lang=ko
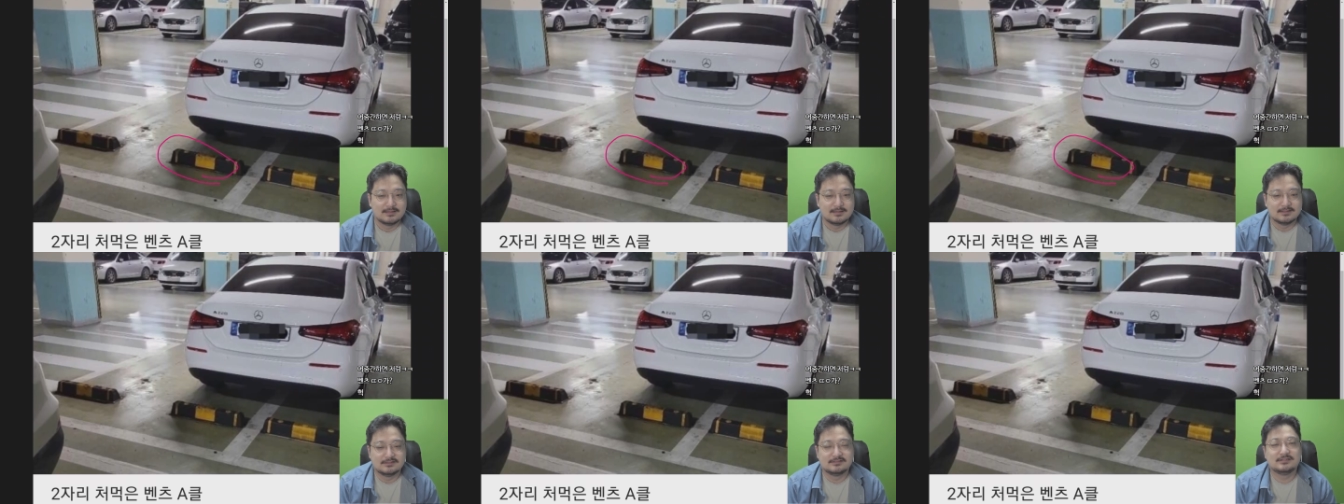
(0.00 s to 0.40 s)

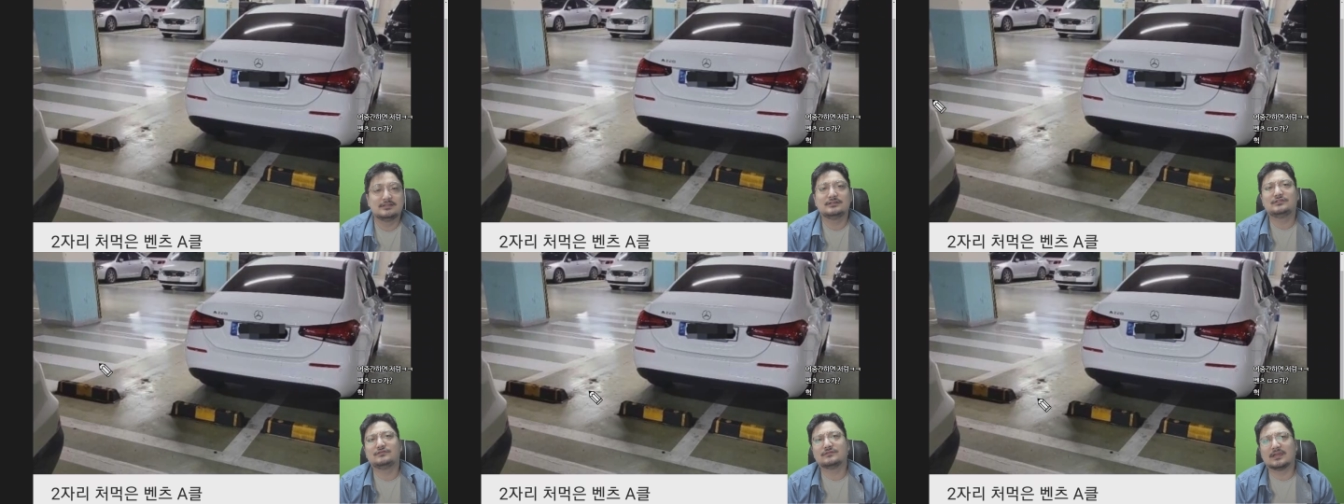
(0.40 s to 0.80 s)

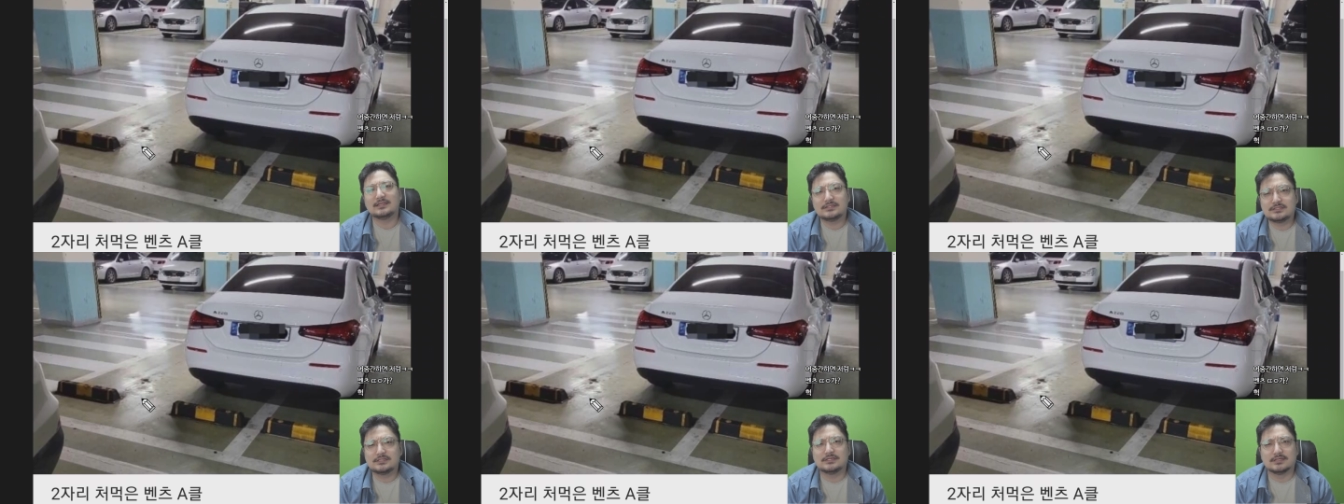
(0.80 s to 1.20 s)

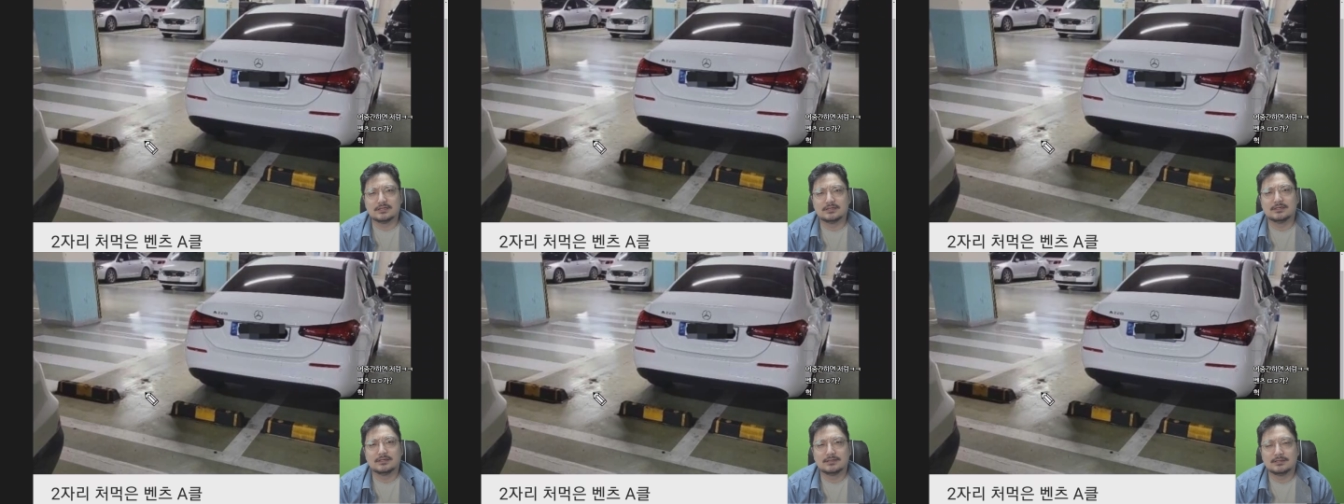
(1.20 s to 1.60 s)

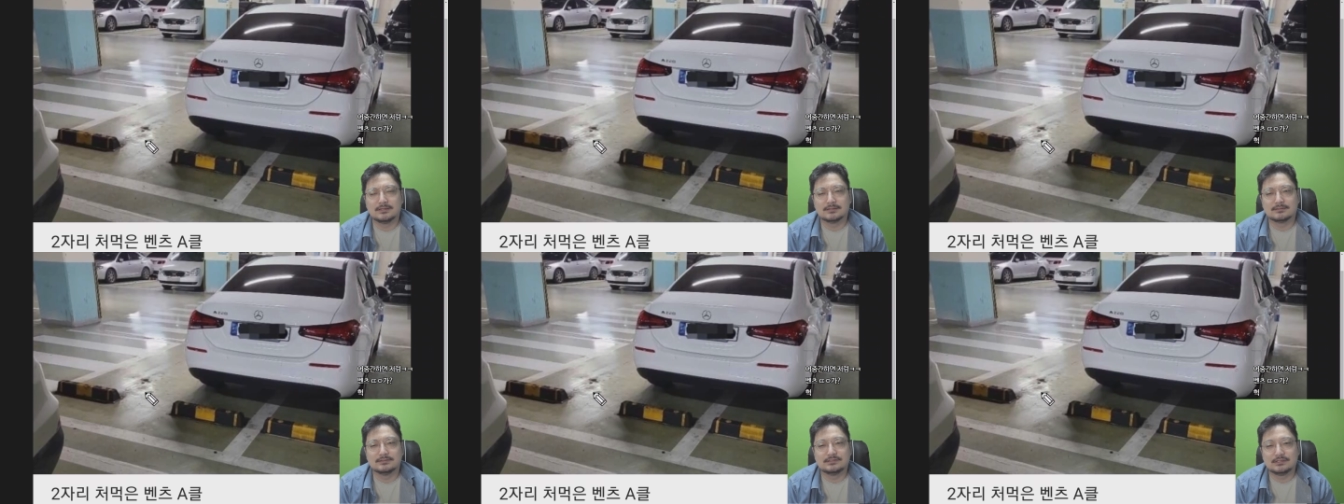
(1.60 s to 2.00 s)
실수겠지
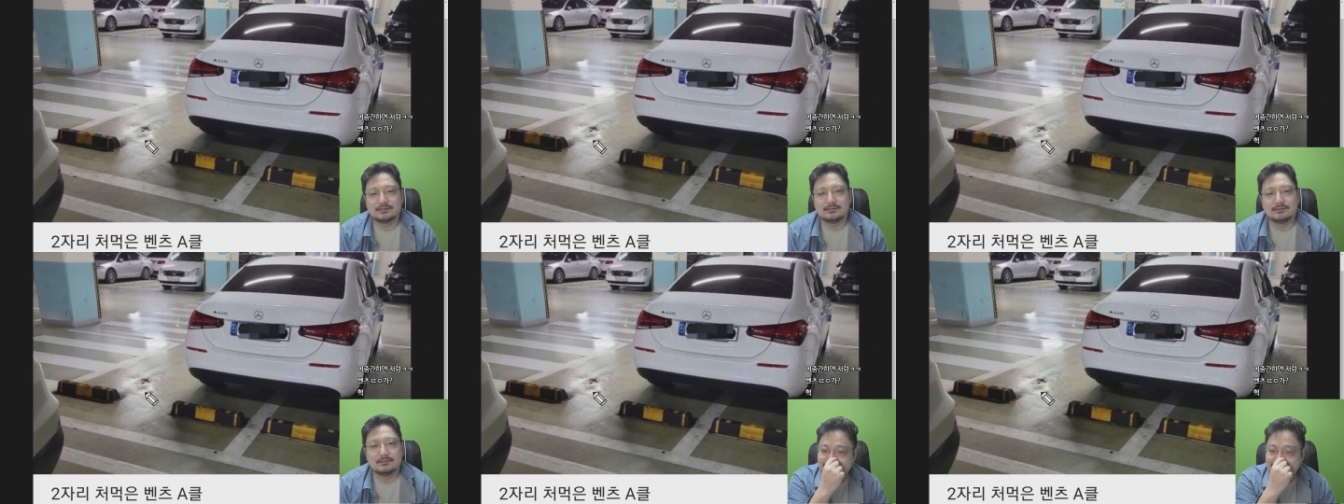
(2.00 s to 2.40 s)

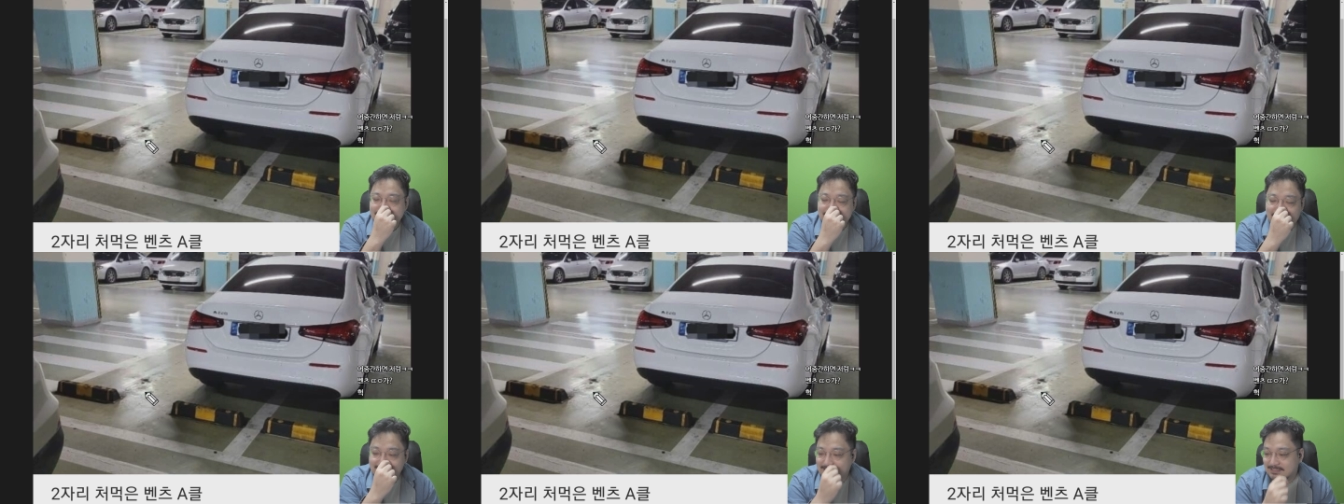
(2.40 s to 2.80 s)
그죠
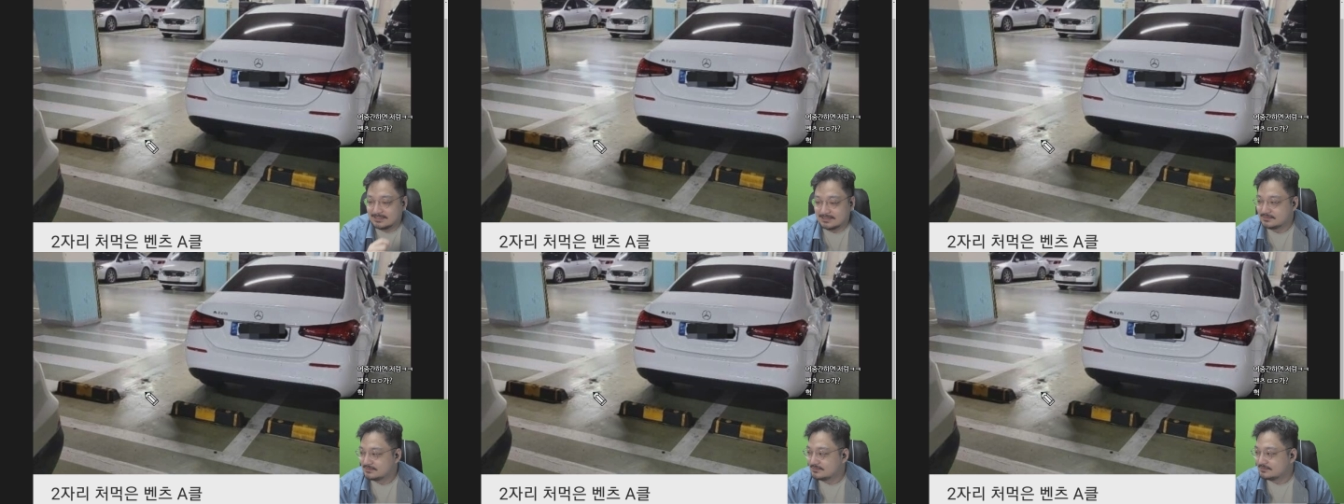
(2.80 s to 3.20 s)
아니야
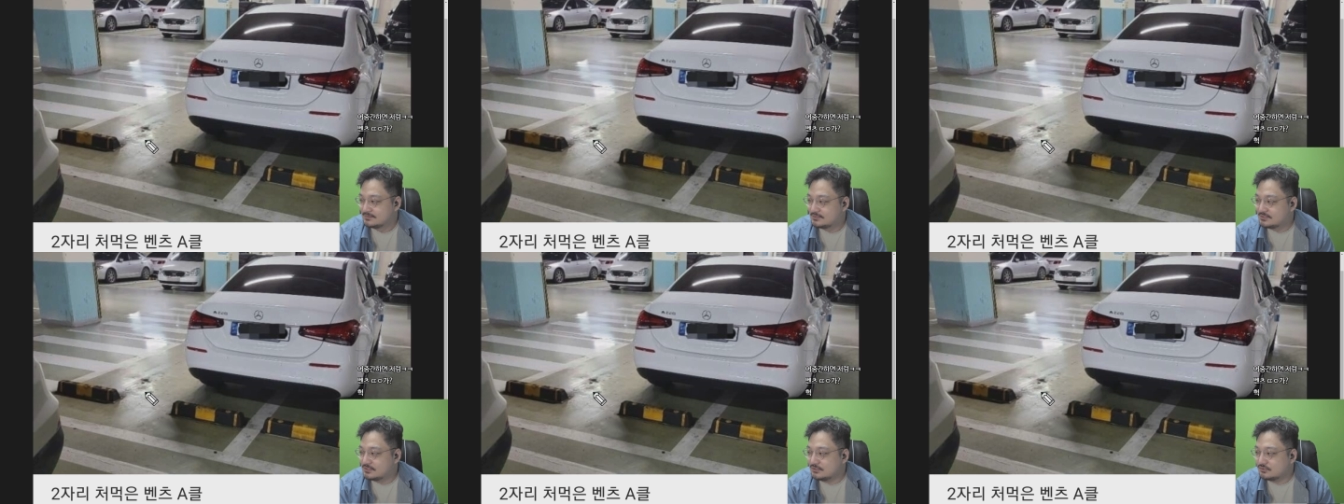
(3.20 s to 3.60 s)

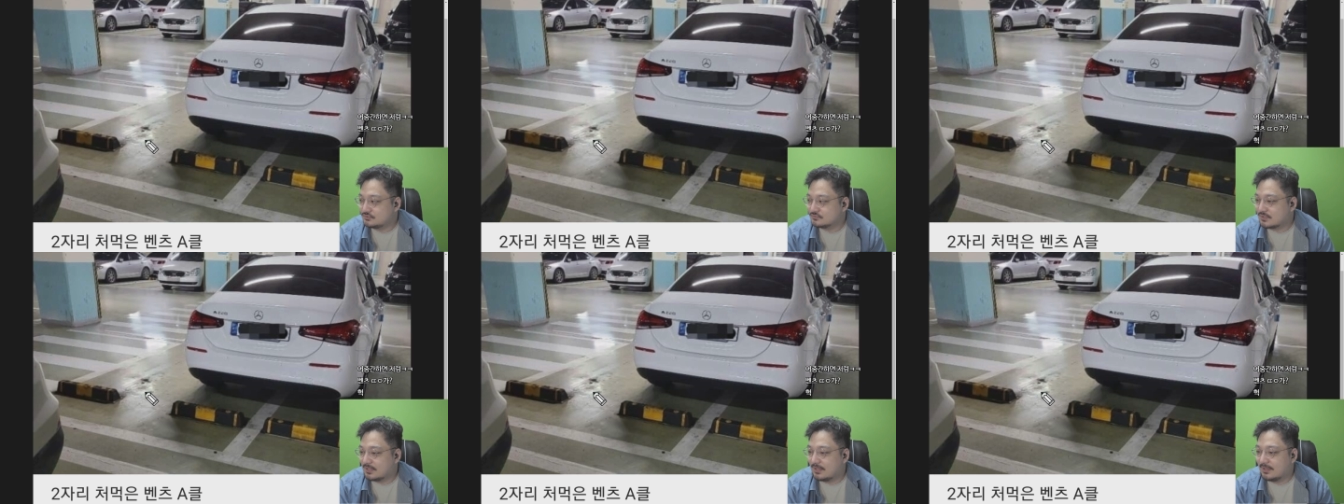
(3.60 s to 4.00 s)

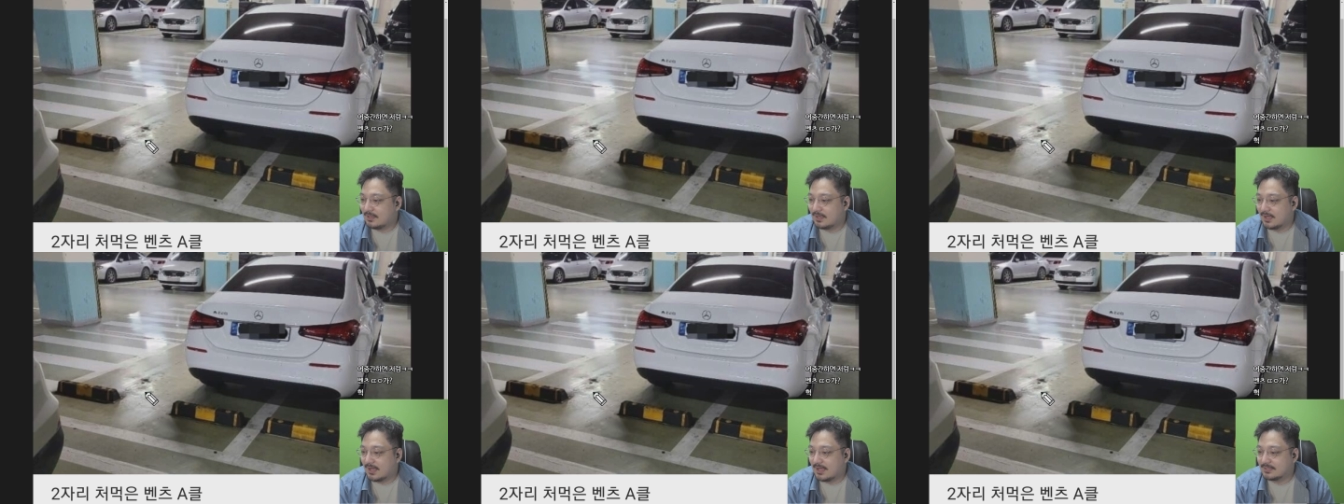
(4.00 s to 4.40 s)

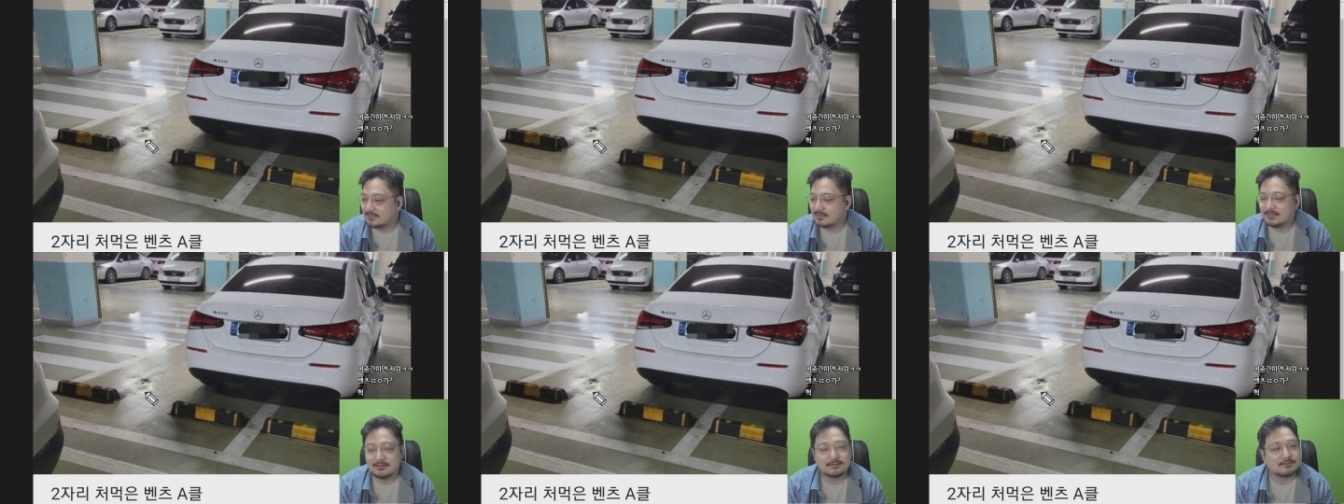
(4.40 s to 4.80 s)
실수가
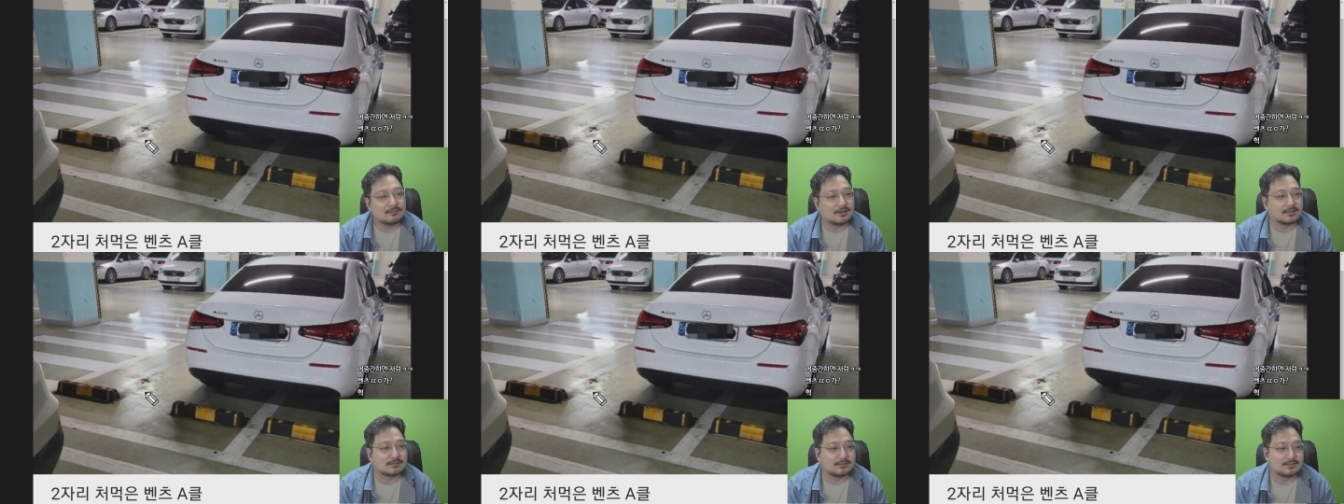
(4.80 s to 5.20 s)
아닐 것
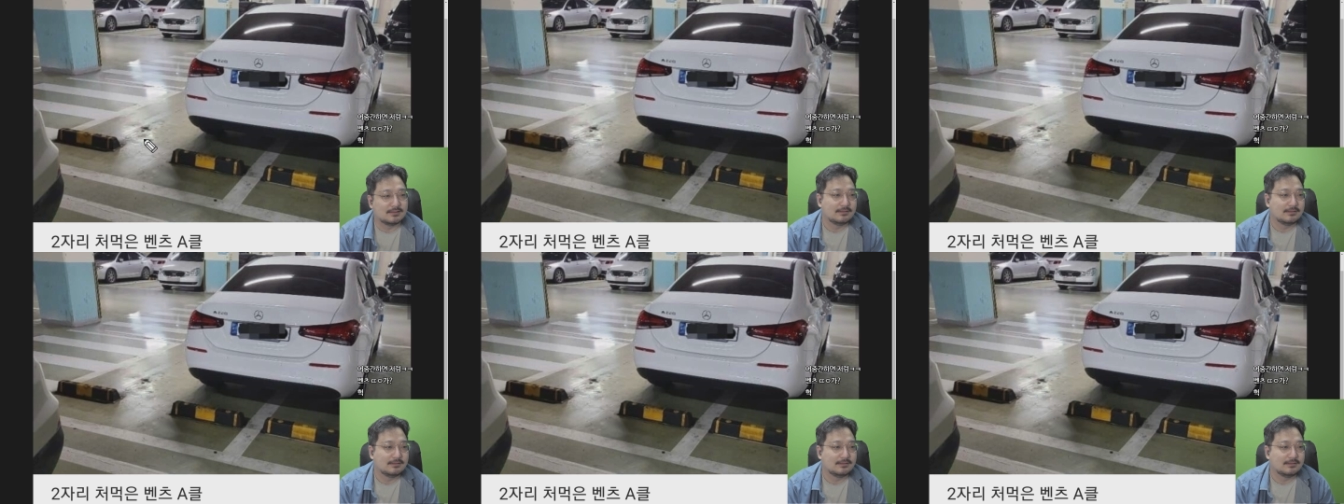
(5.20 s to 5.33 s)
같아